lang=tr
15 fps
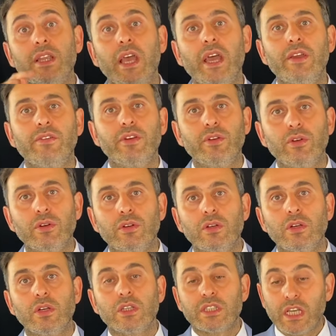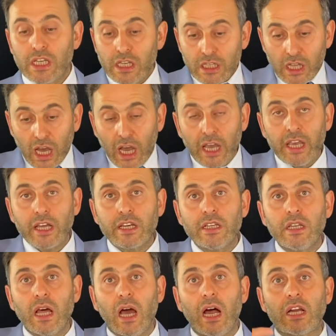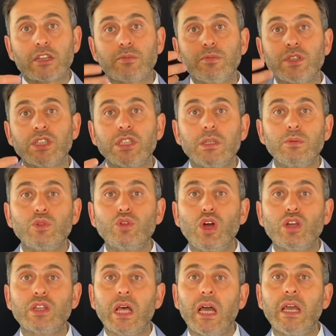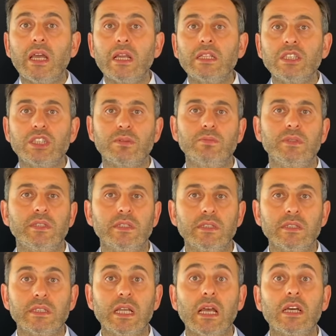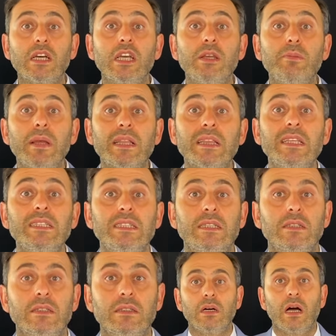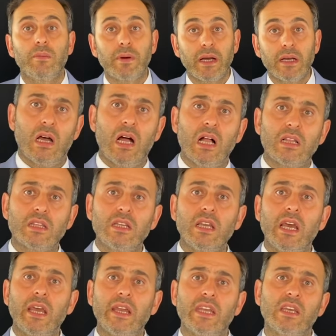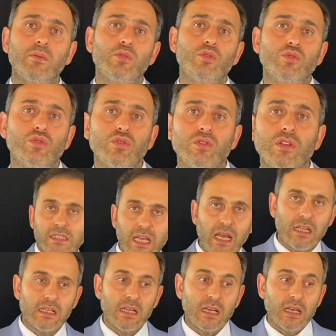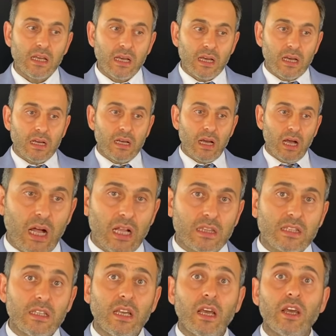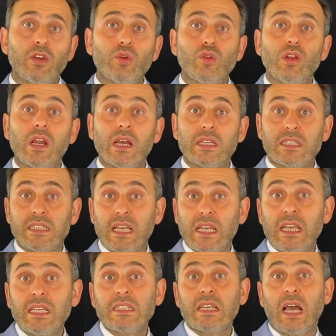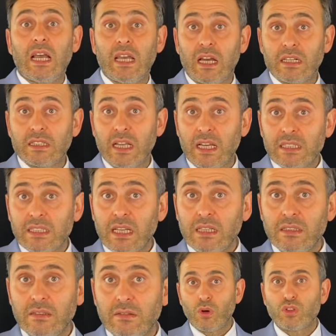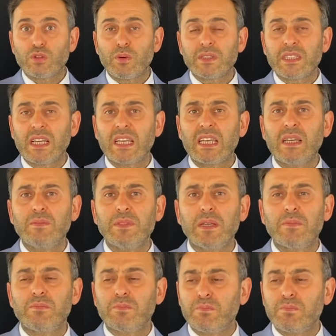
değer veriyor. Senin ayarın artmış. 24 ayara çıkmışsın. Sen kıymetlisin. Ama altın ayarı gibi düşün. Sen altın ayarı olarak 8 ayardaysan o zaman sana kimse